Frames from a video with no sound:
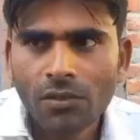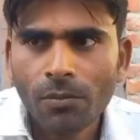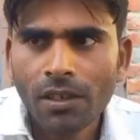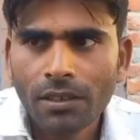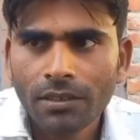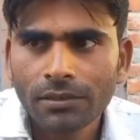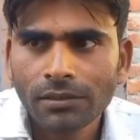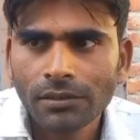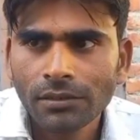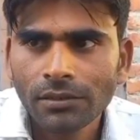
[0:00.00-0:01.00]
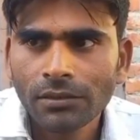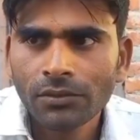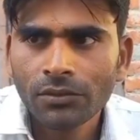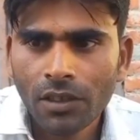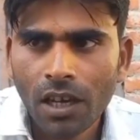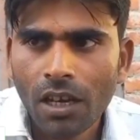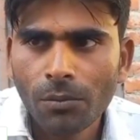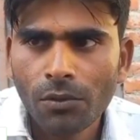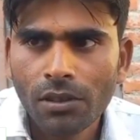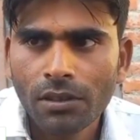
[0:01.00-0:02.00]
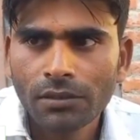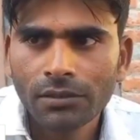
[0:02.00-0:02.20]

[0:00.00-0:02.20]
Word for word: कुमार कौन सा गाँव खानपुर